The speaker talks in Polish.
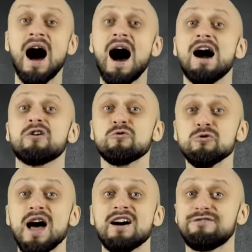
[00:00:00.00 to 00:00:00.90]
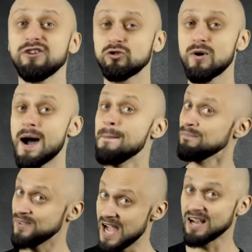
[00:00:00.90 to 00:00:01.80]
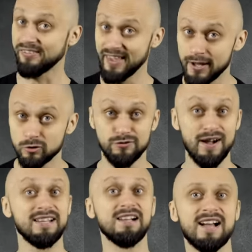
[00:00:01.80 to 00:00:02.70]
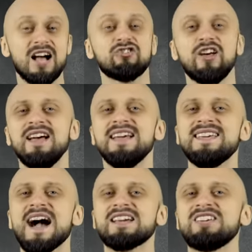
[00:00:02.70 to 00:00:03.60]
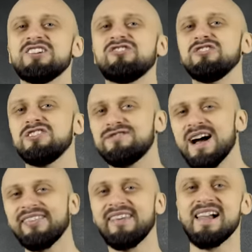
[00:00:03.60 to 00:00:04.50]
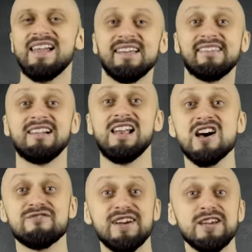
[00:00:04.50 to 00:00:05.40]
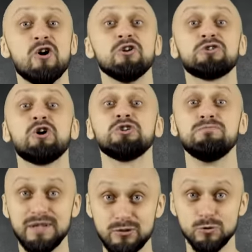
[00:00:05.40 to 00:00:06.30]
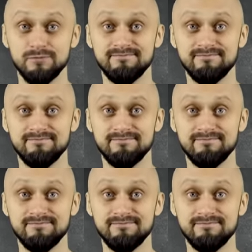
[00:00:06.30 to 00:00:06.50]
a kula wyszła, jak zanotowali lekarze, jakieś dwa cale z lewej od odbytu.